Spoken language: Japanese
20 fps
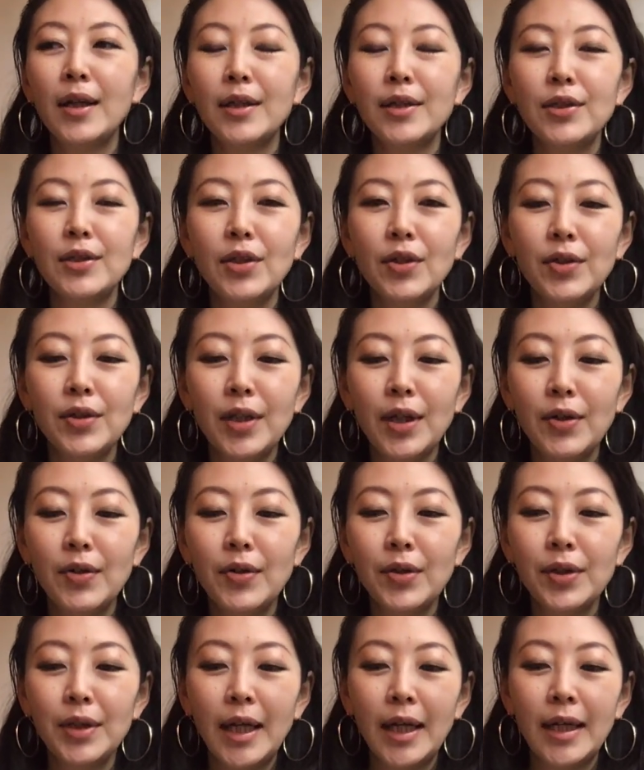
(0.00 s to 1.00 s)
そんな
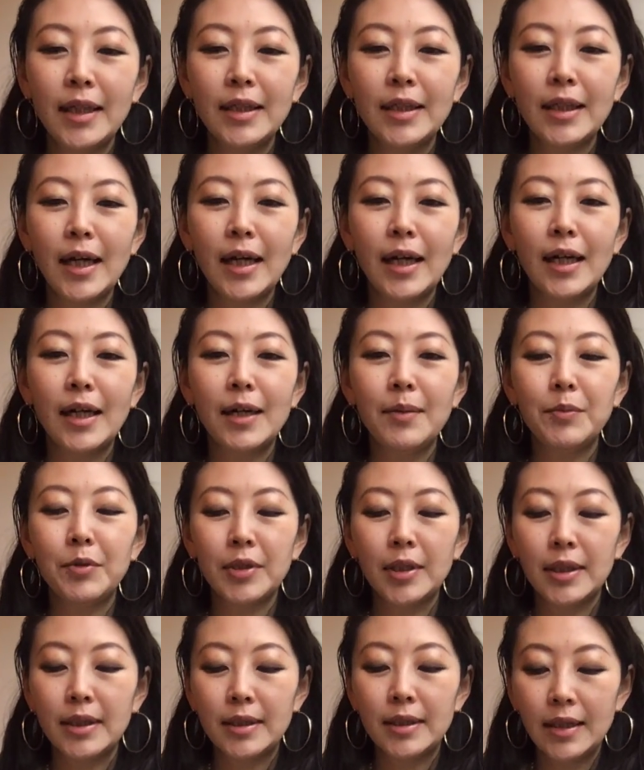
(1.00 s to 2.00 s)
こんな言いながらも
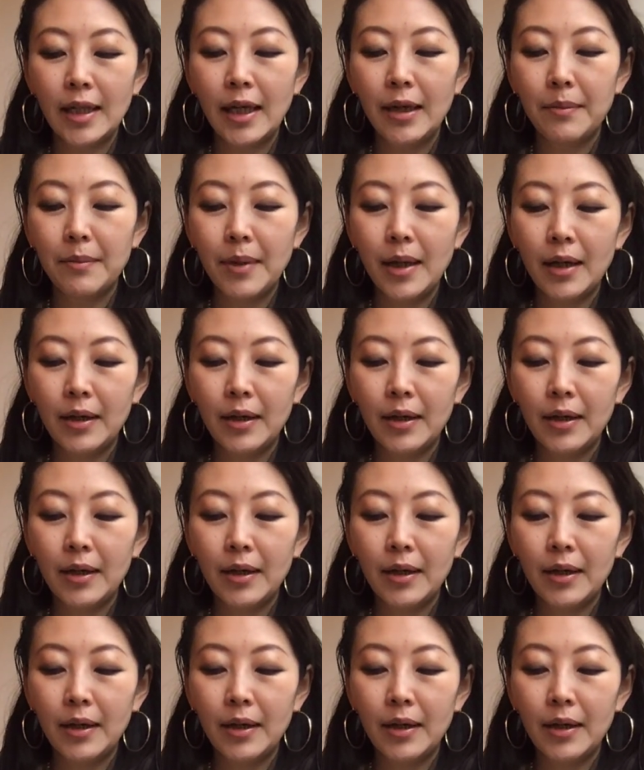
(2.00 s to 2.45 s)
ですね、